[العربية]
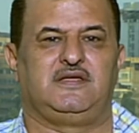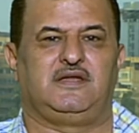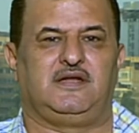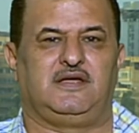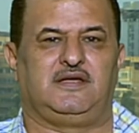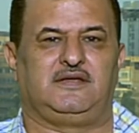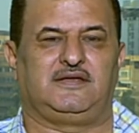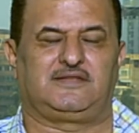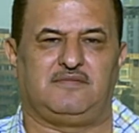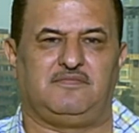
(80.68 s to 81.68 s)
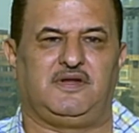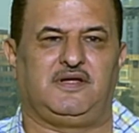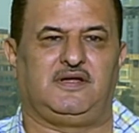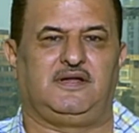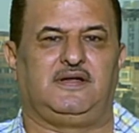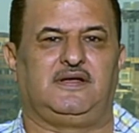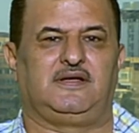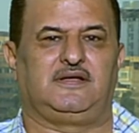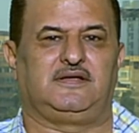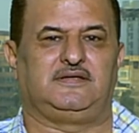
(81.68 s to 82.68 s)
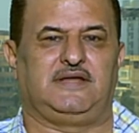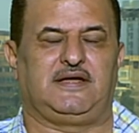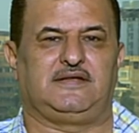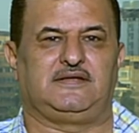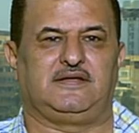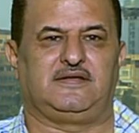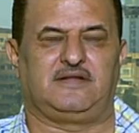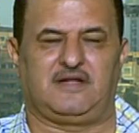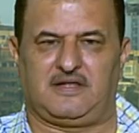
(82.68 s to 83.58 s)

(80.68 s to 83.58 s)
آه، يتم آه، يعني آه،